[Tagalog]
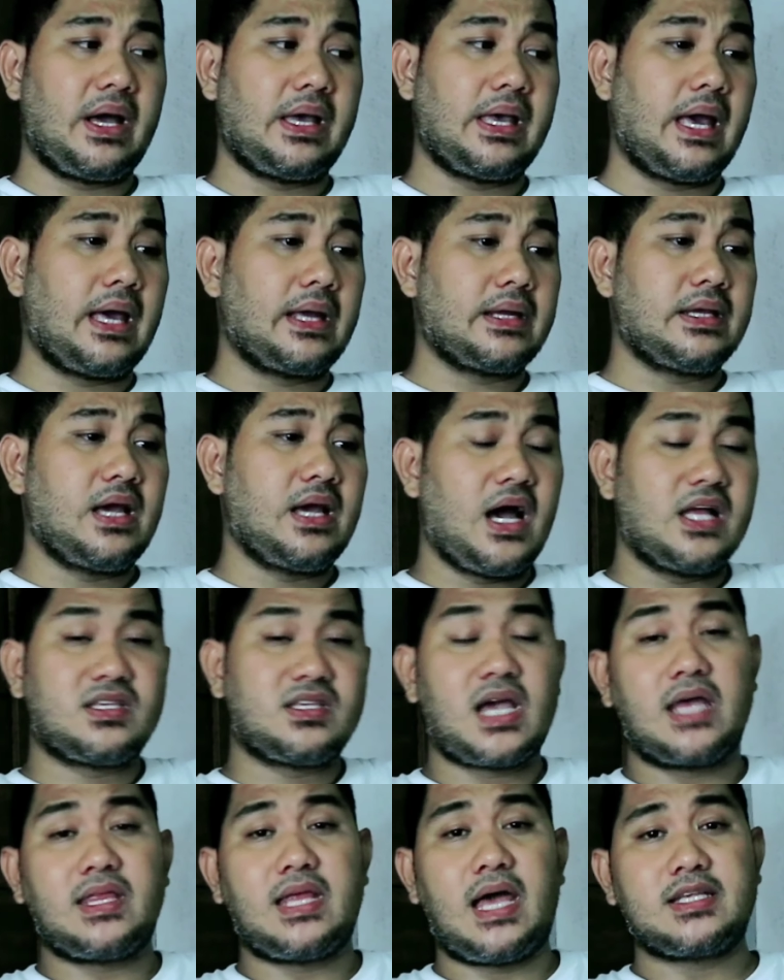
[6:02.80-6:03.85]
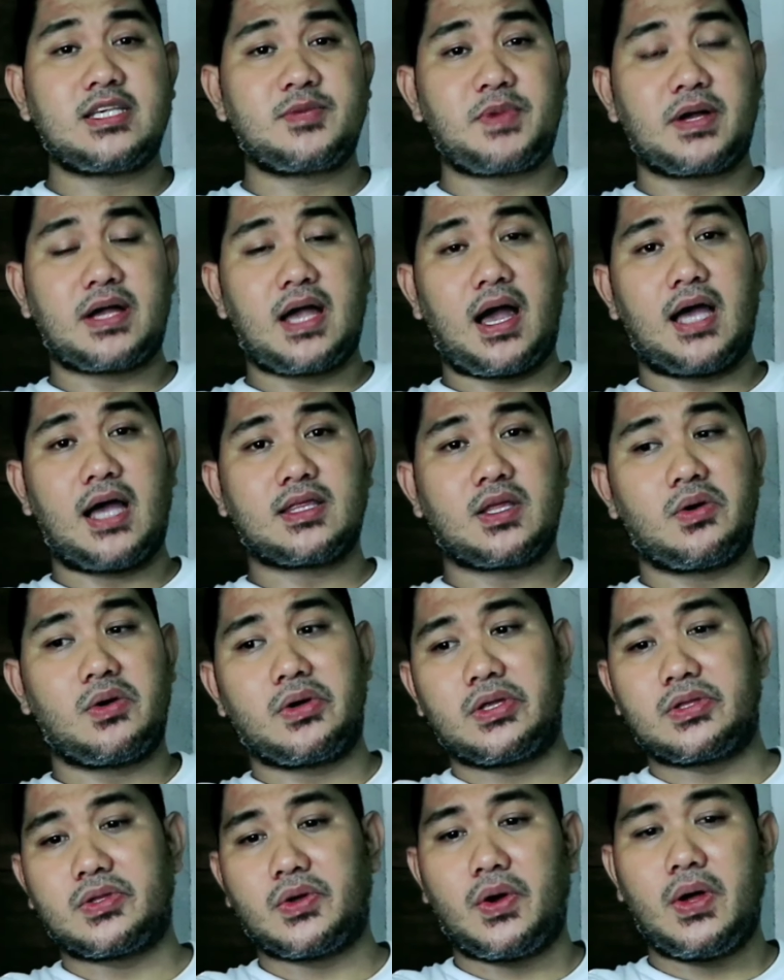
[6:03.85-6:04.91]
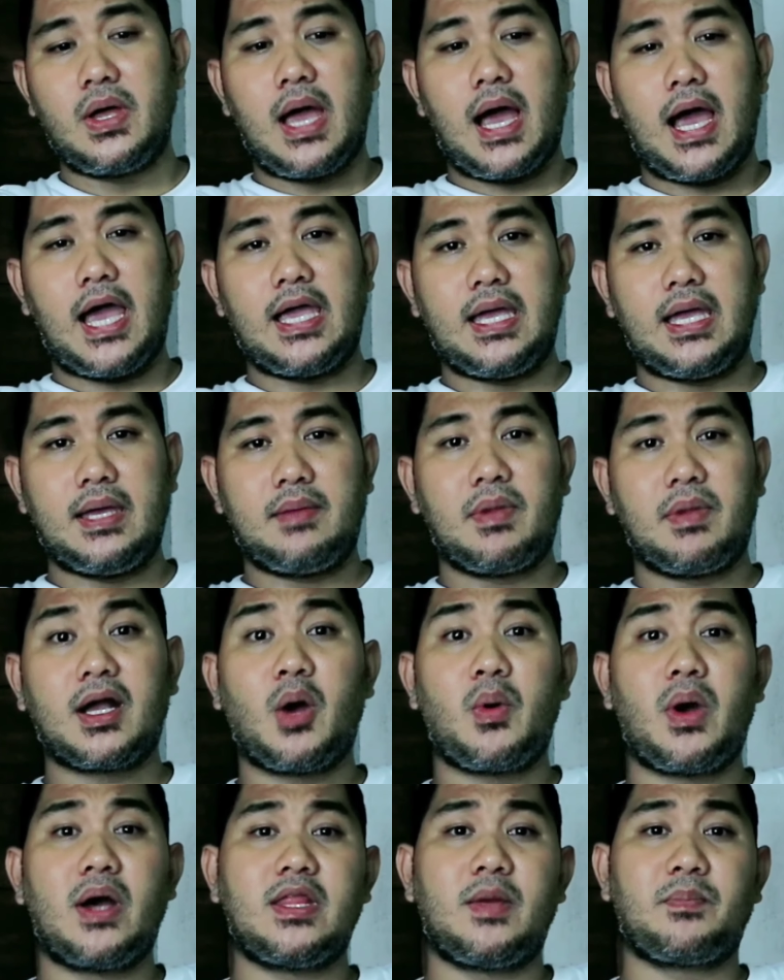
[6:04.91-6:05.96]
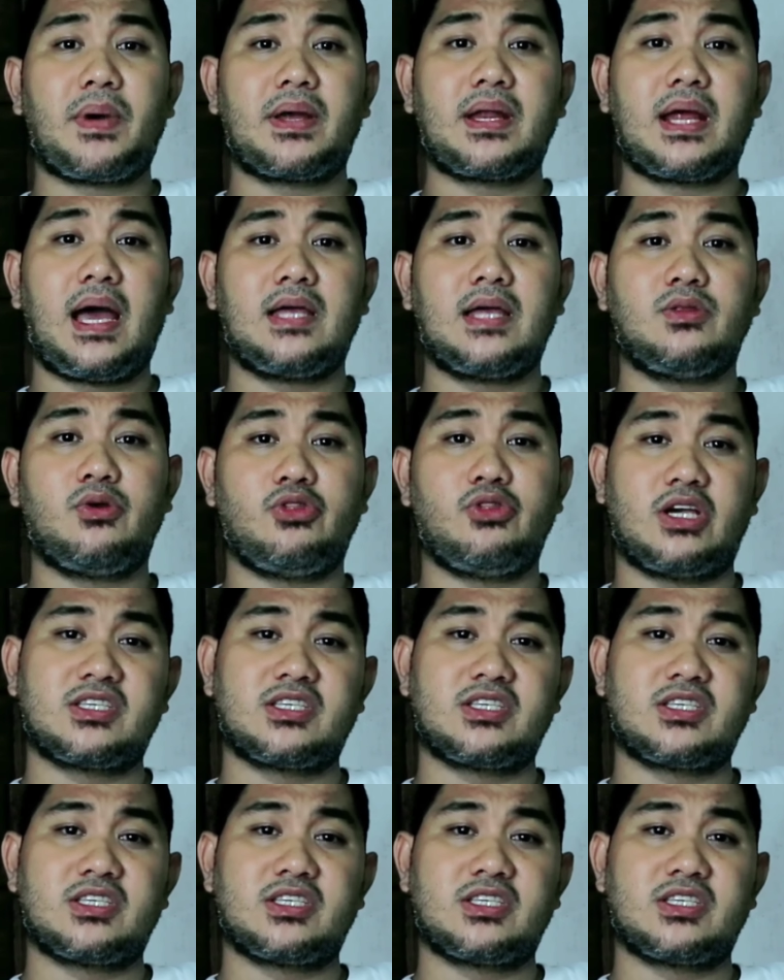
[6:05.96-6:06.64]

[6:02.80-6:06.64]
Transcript: pangyayari. At sana sa pagkakataong ito ay magawa ng paraan no,